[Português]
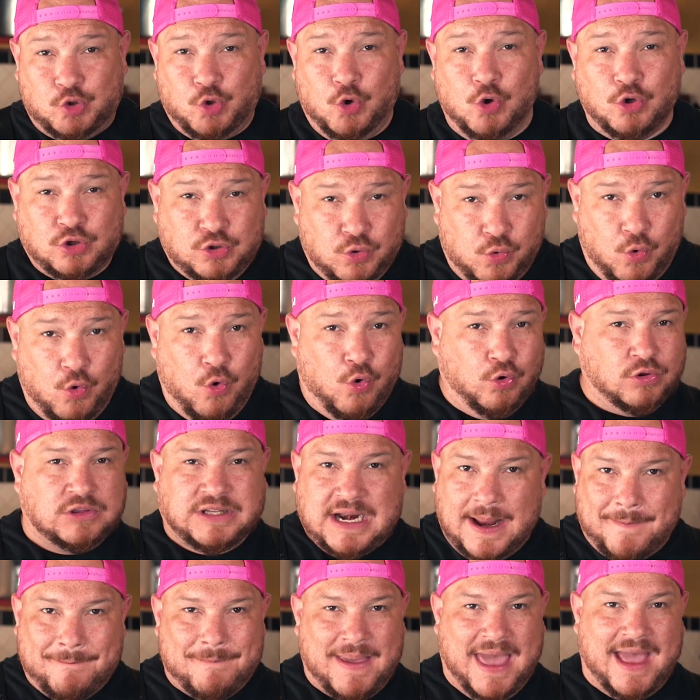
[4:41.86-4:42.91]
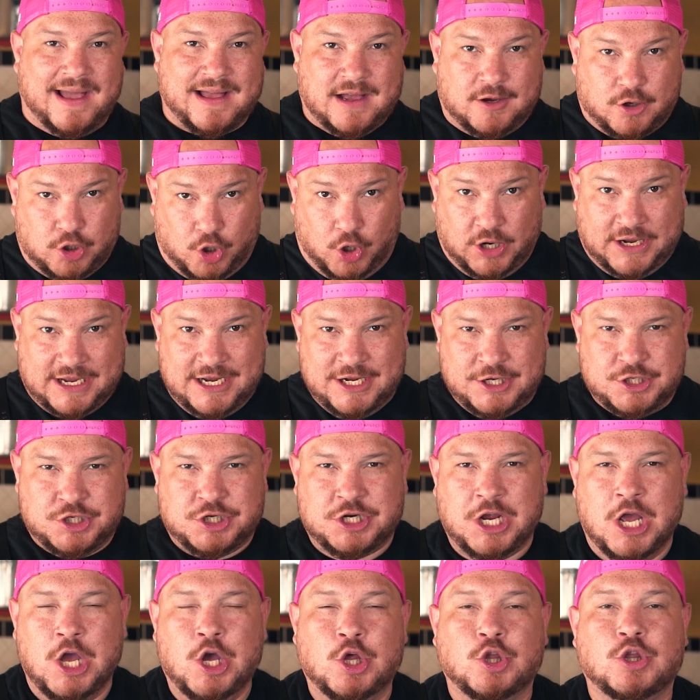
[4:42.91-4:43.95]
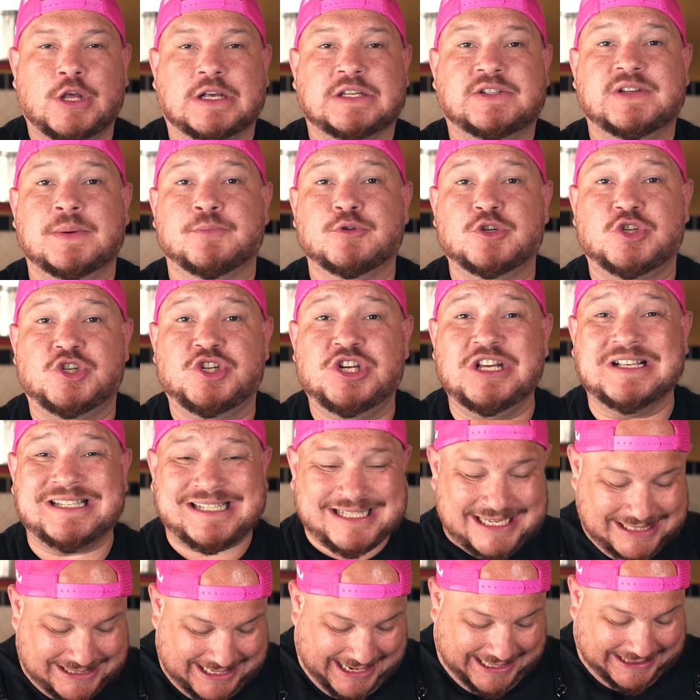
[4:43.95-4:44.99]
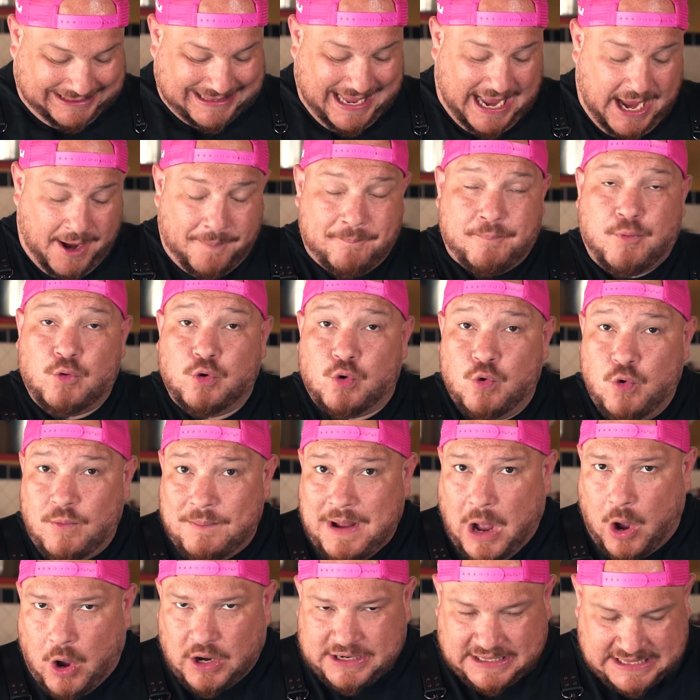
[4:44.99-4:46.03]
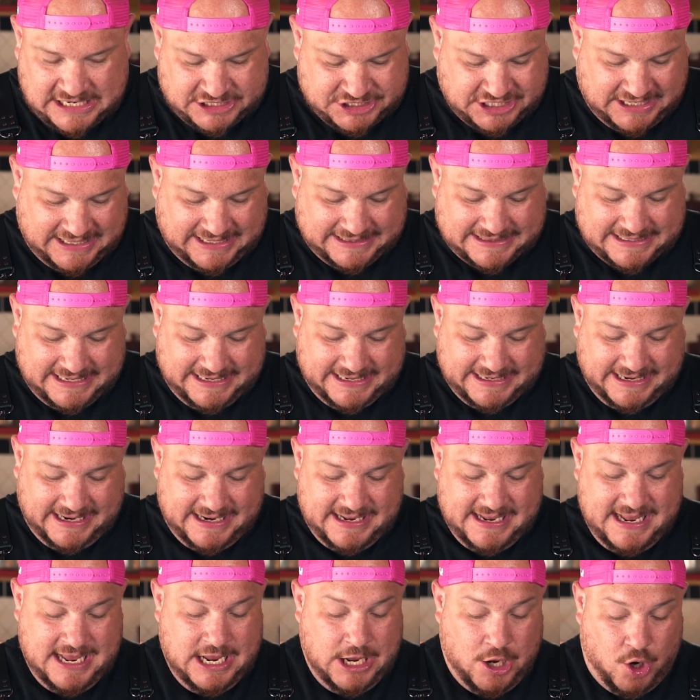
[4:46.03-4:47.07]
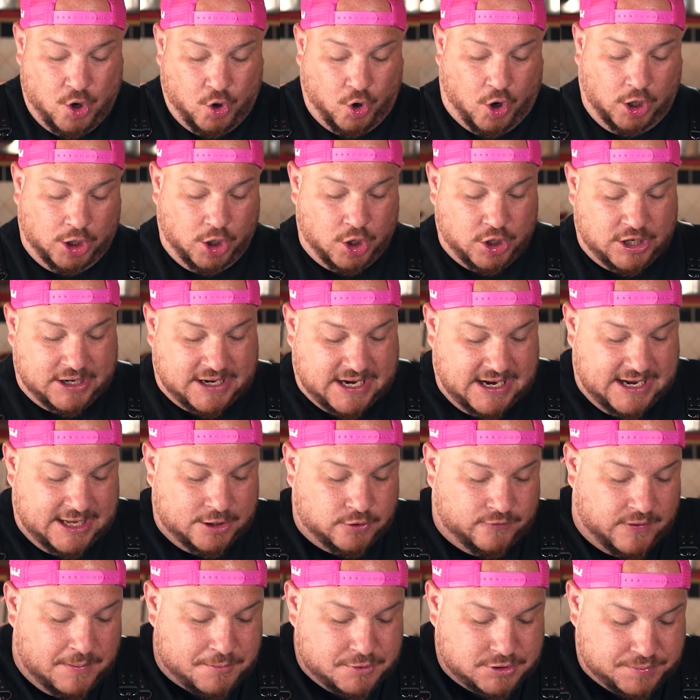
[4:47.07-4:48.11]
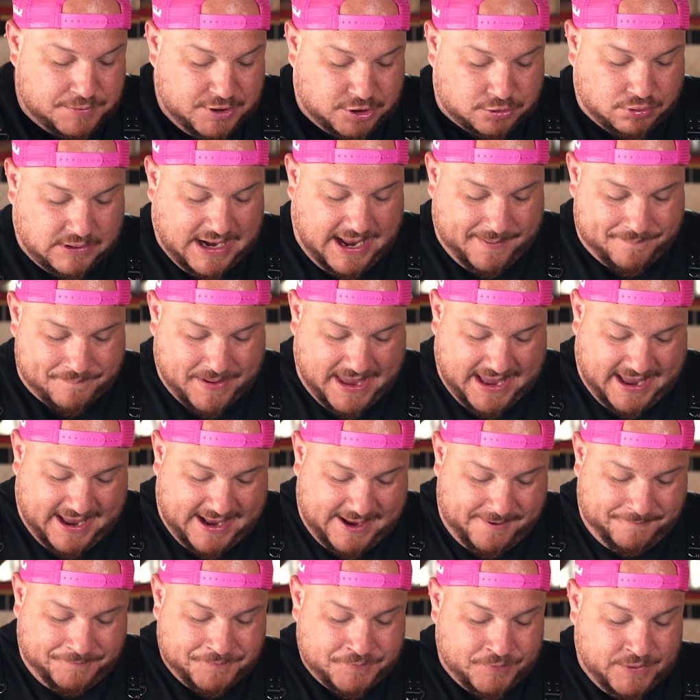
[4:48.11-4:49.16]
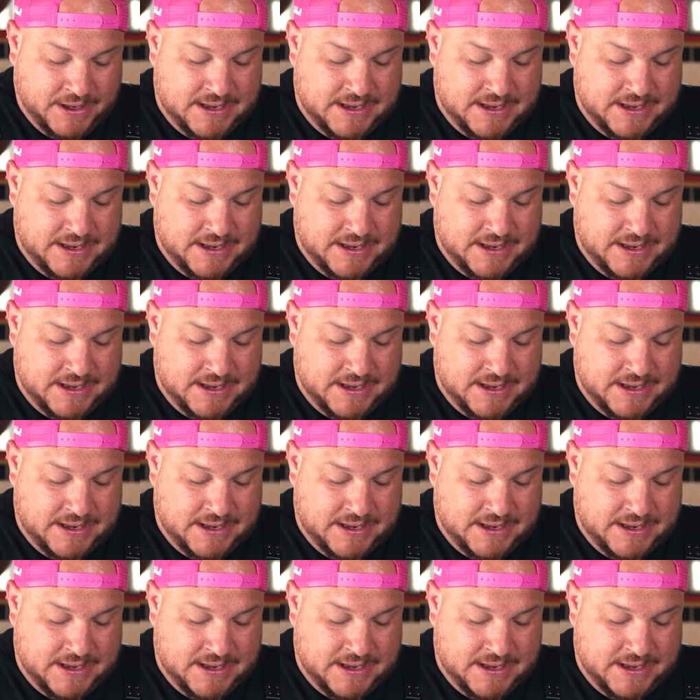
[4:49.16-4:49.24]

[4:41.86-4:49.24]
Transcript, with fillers: tudo ultra mega crocante, nós vamos desidratar por uma hora na geladeira, colocando, vamos misturar bem,